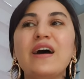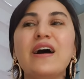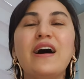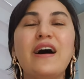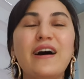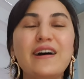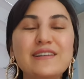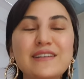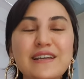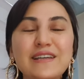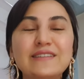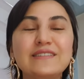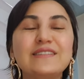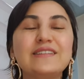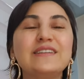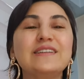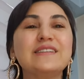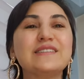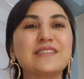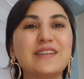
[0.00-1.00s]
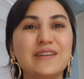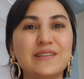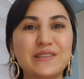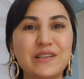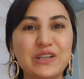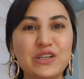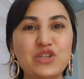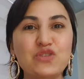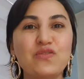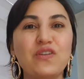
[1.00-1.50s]
hak ettiğiniz
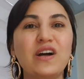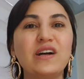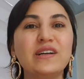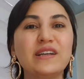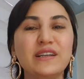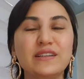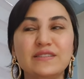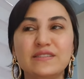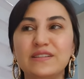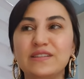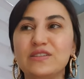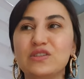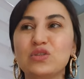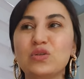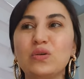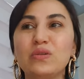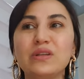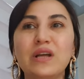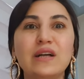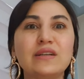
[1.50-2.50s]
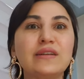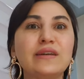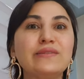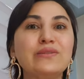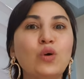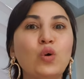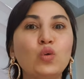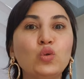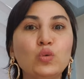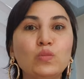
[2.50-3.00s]
arayış ve hak ettiğiniz
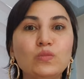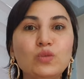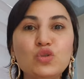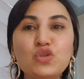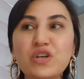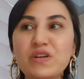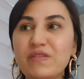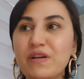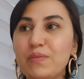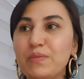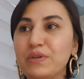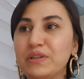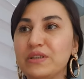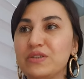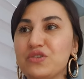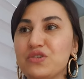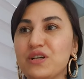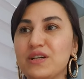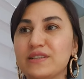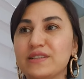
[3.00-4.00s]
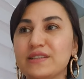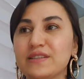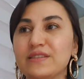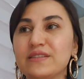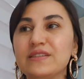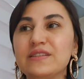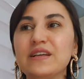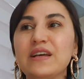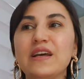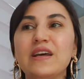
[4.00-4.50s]
yollardan olumlu cevap
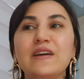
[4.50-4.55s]
alacaksınız